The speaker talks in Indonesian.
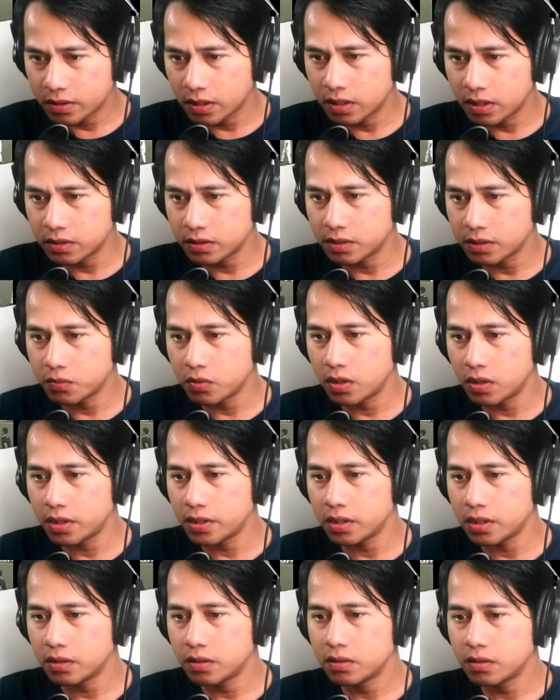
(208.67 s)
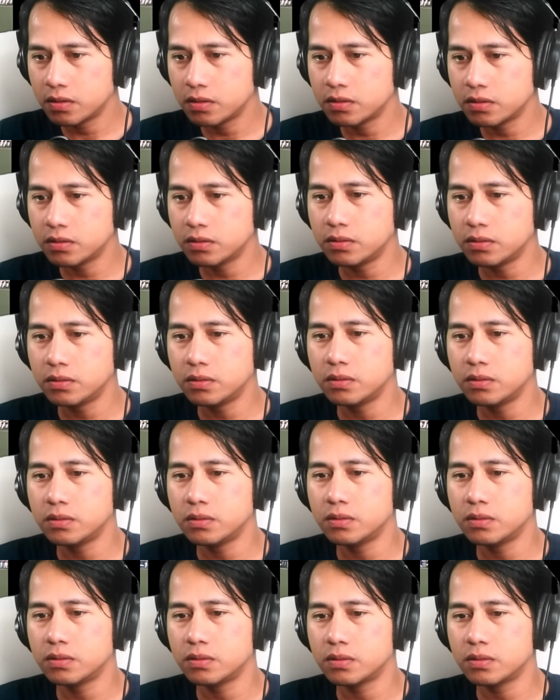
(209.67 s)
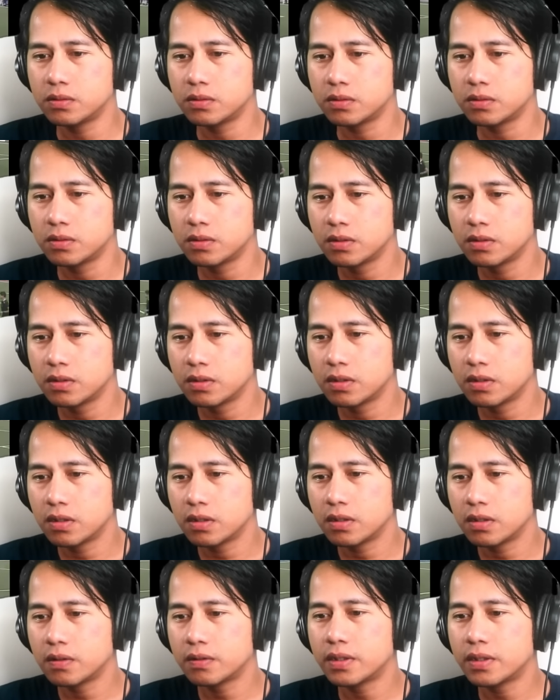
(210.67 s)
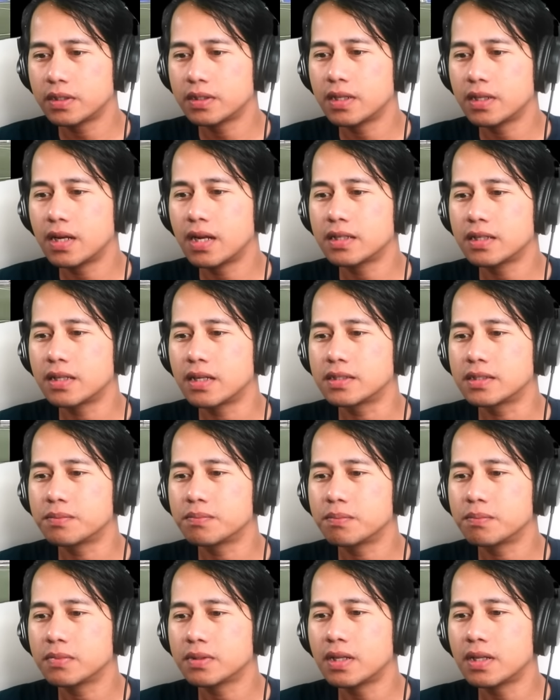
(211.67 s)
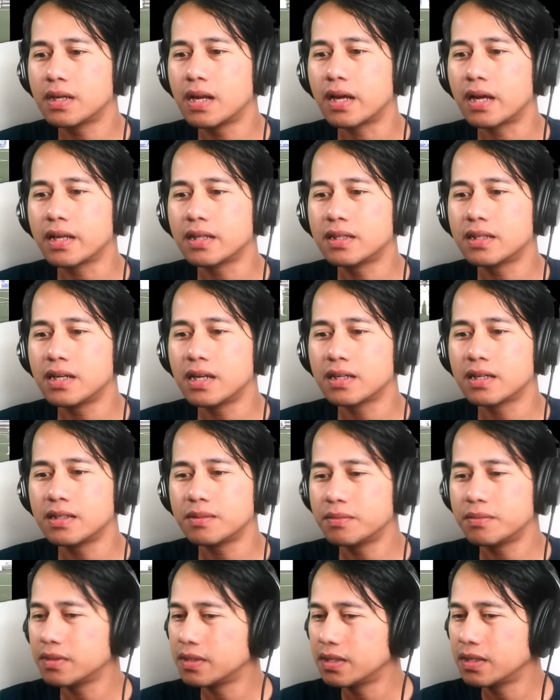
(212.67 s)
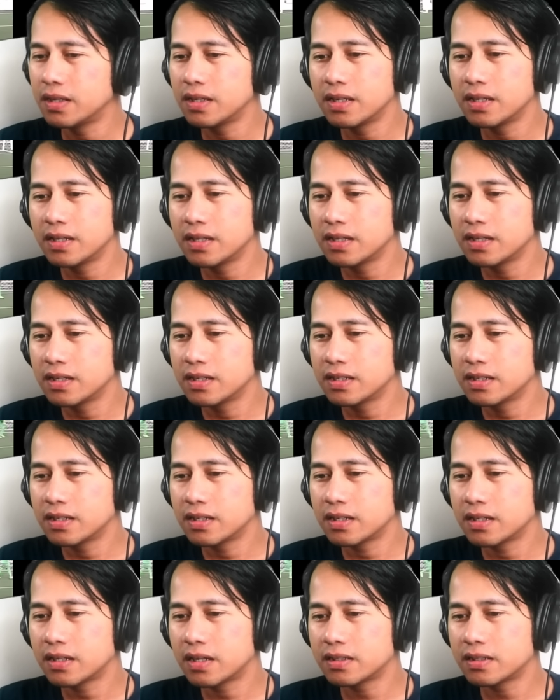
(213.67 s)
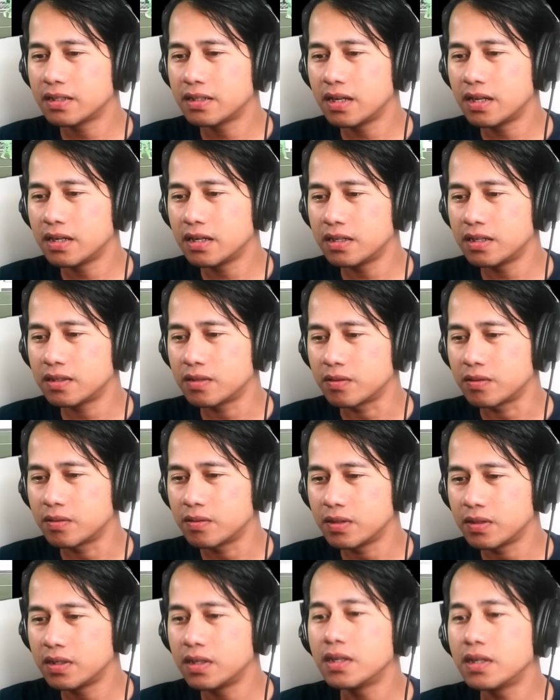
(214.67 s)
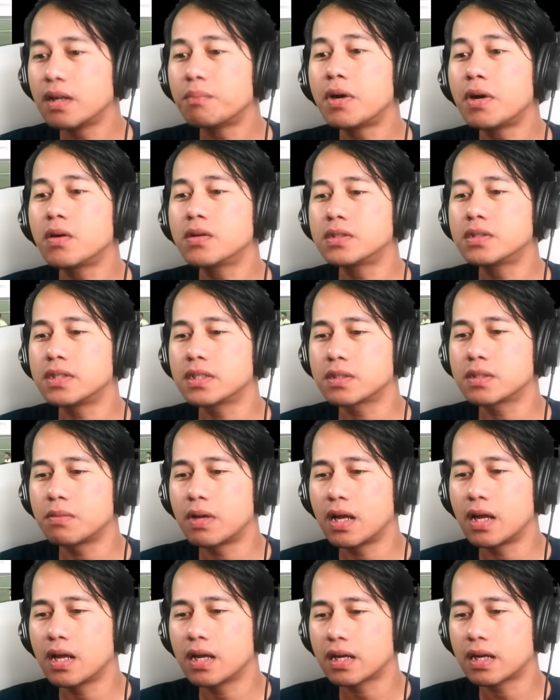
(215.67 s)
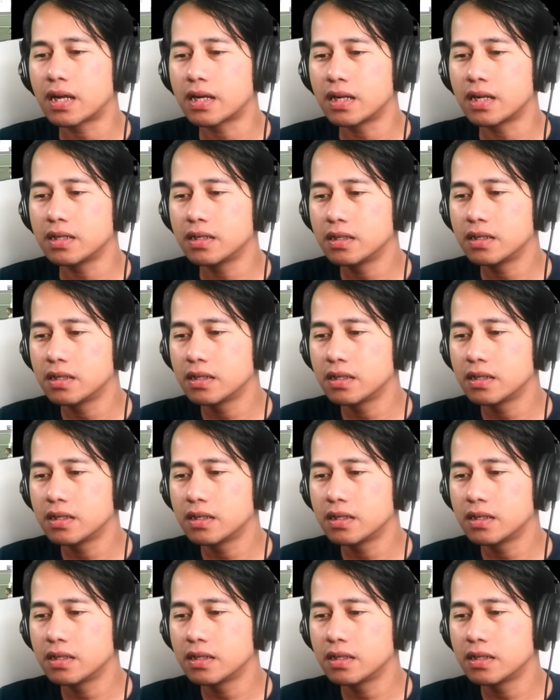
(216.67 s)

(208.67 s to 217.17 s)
Cantik bolanya. Oh. Oke, kita lihat guys. Tenang ya, tenang. Ini ketenangan loh. Ini bagus nih yang sebelah kanan.